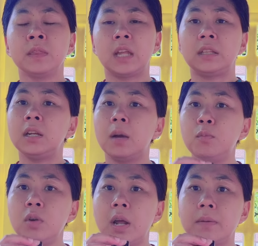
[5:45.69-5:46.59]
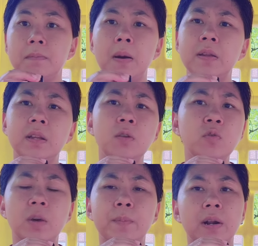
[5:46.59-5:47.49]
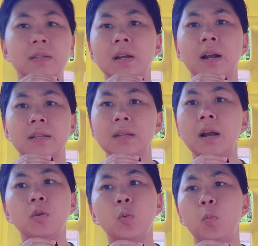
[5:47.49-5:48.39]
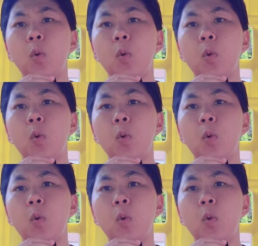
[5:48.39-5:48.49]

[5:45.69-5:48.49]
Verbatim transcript: Nah tiga bulan mbaknya ini udah merasa nggak sanggup.